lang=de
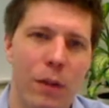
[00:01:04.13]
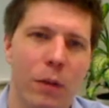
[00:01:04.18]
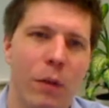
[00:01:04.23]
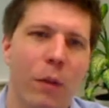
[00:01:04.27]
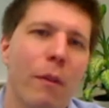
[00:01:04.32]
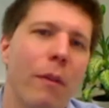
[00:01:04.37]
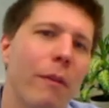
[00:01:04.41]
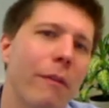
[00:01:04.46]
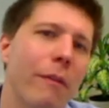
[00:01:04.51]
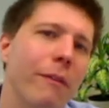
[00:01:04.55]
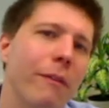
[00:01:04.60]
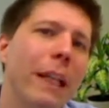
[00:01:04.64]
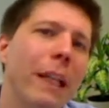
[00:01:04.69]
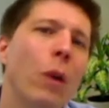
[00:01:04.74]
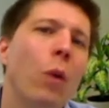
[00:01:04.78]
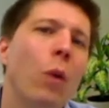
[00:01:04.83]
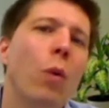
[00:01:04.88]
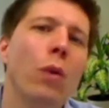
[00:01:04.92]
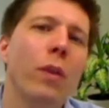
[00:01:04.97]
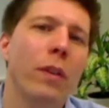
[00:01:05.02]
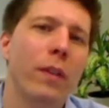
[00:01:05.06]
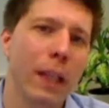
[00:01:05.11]
also wie
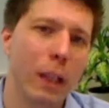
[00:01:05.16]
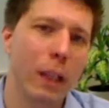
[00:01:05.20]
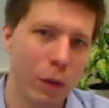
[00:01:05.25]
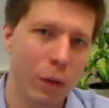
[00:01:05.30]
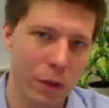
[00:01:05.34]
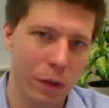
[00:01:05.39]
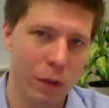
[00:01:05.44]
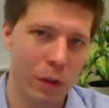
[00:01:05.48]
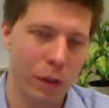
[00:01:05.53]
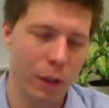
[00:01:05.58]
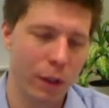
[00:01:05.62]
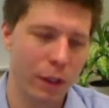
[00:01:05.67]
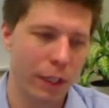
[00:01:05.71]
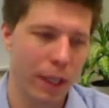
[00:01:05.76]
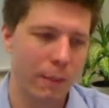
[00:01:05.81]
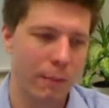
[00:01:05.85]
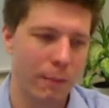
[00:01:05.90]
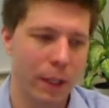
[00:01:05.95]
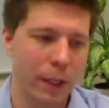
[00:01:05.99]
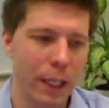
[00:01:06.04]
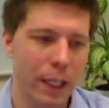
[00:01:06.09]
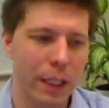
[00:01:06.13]
groß ist der Nutzen durch das
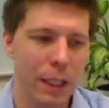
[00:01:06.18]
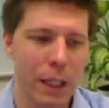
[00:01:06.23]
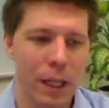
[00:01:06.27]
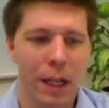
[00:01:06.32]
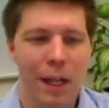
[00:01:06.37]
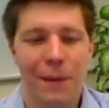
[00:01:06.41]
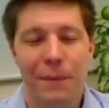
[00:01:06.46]
Update?